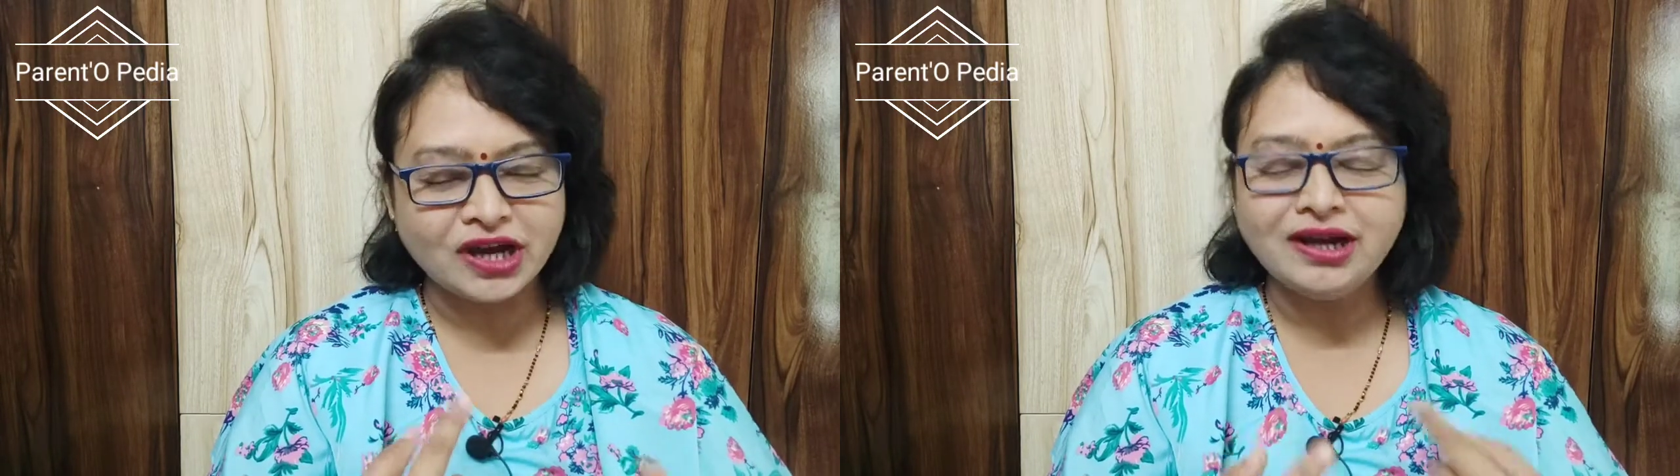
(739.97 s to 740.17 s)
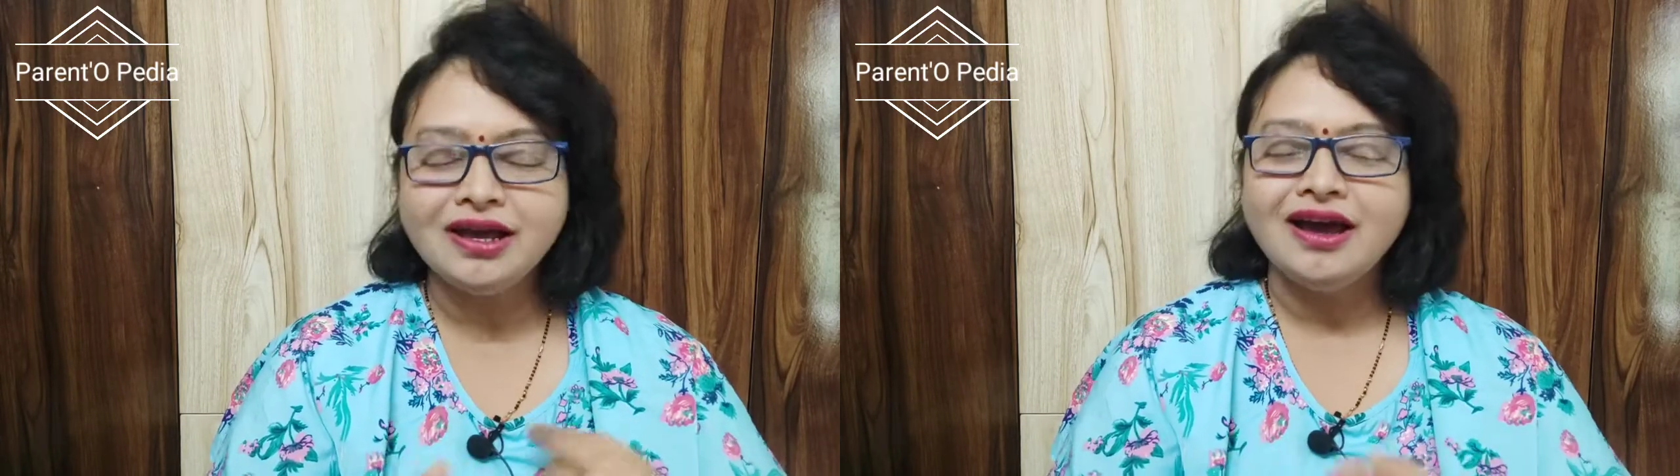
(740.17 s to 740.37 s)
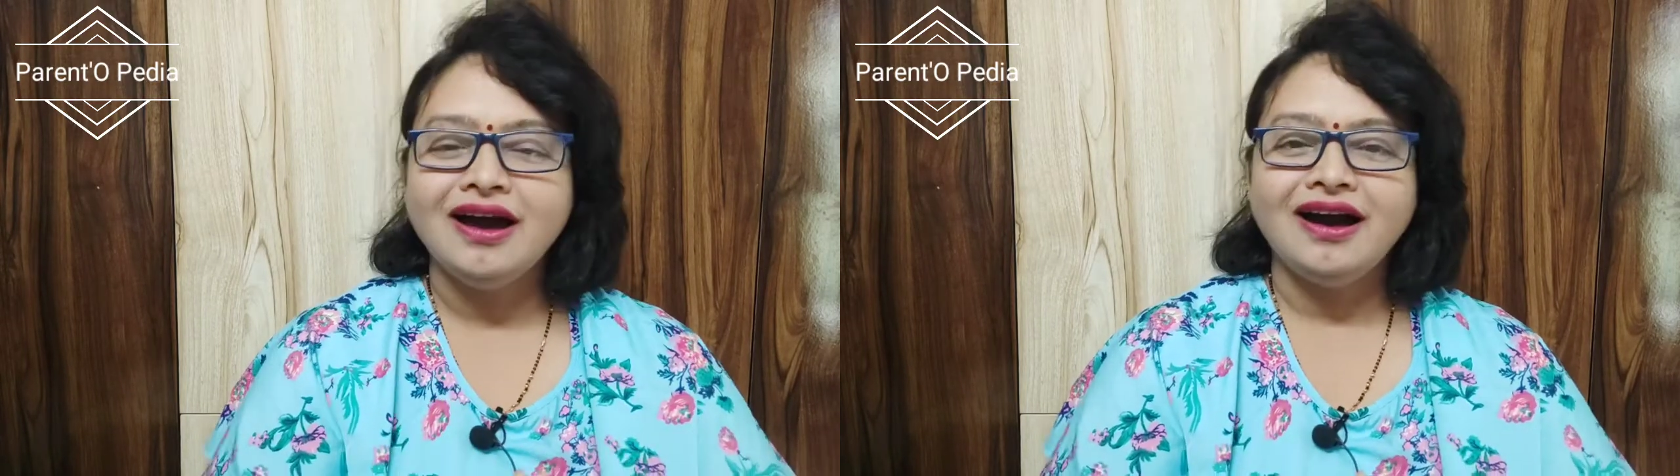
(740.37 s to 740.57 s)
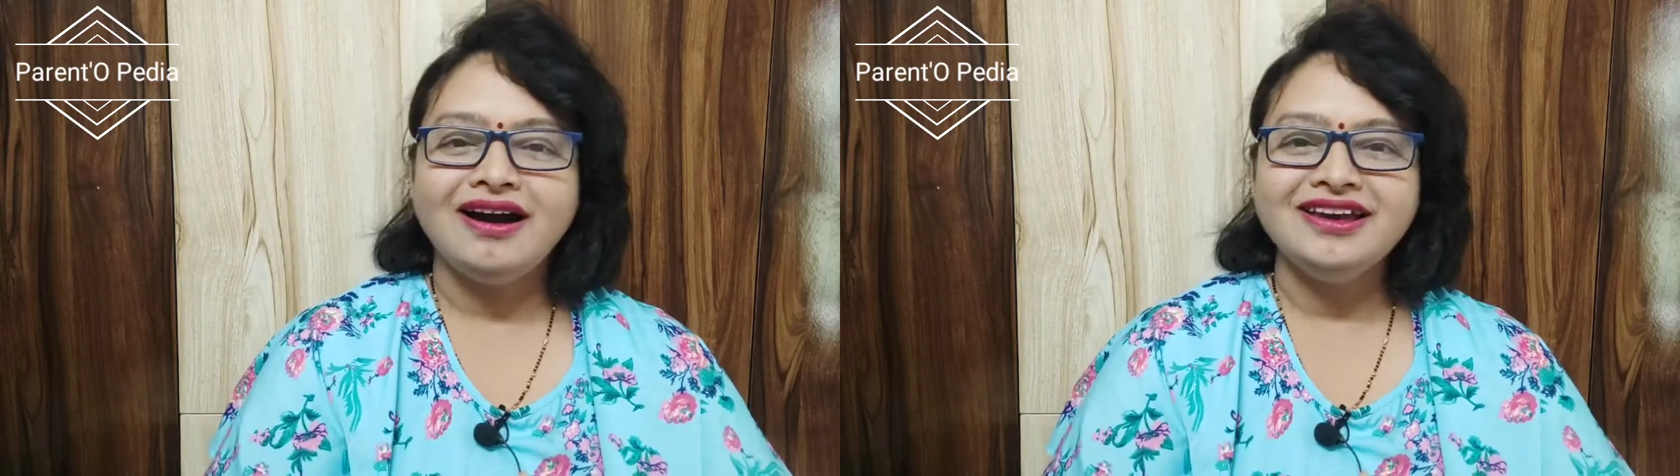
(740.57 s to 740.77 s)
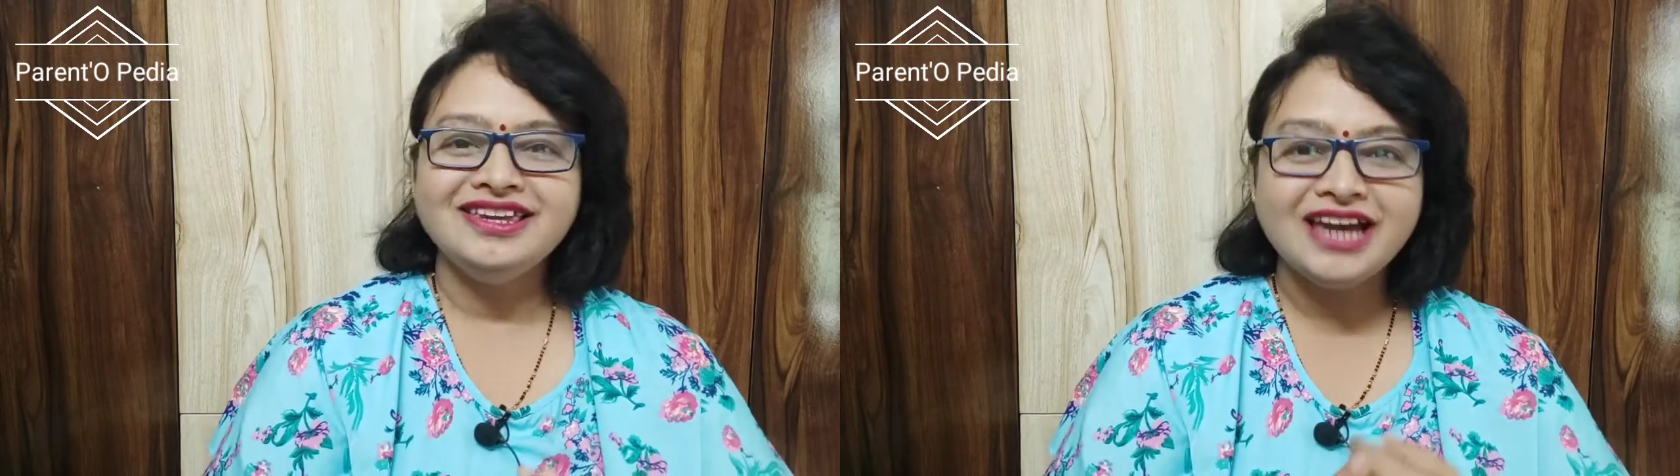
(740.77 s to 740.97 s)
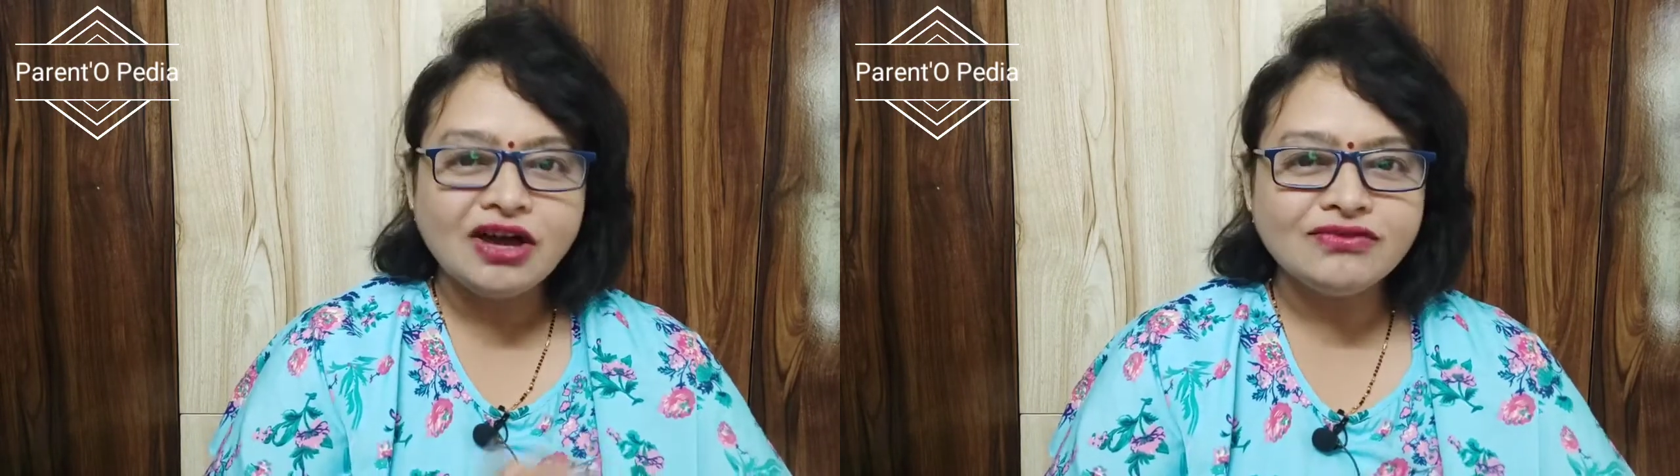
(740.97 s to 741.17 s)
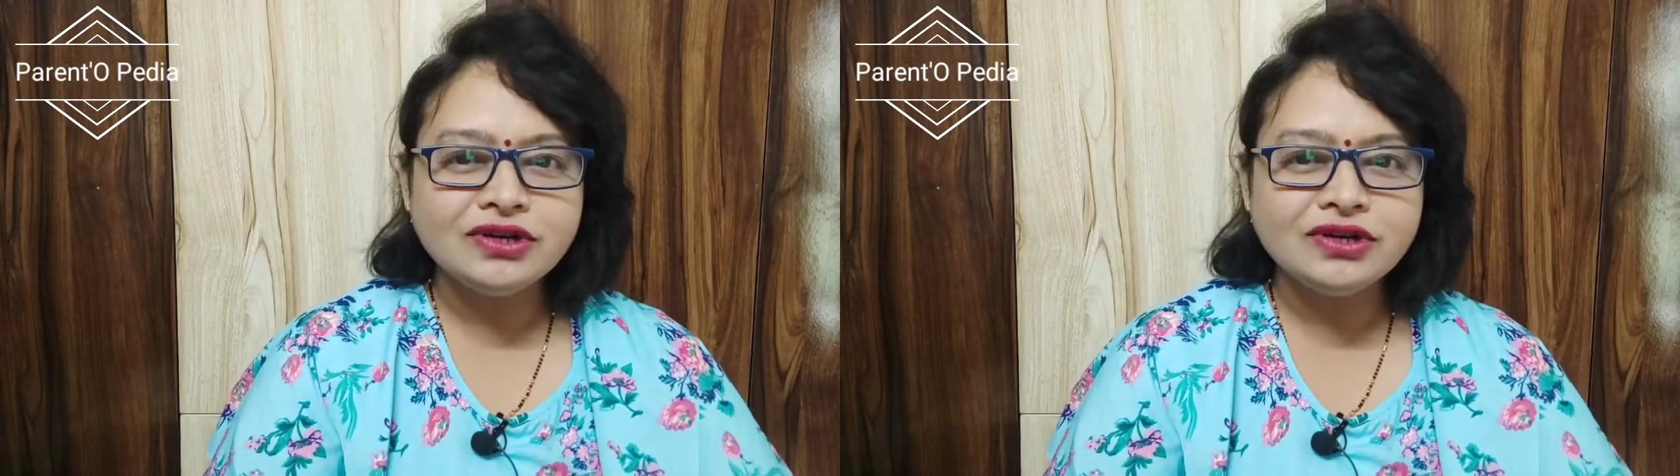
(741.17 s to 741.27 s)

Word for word: चाइल्ड या